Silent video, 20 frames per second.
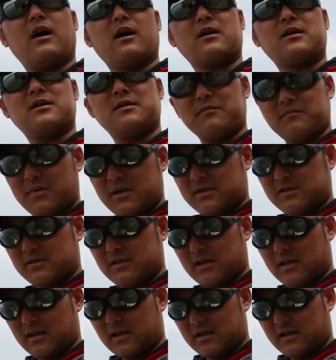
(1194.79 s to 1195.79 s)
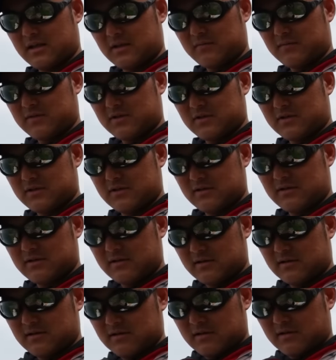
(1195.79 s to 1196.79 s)
큰 베스의 입질을
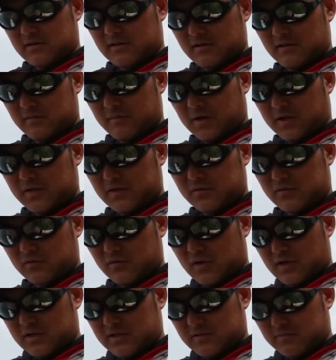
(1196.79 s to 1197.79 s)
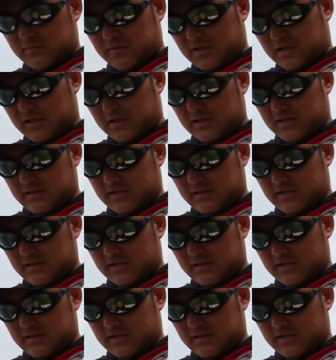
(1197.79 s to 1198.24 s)
받을 수가 있습니다.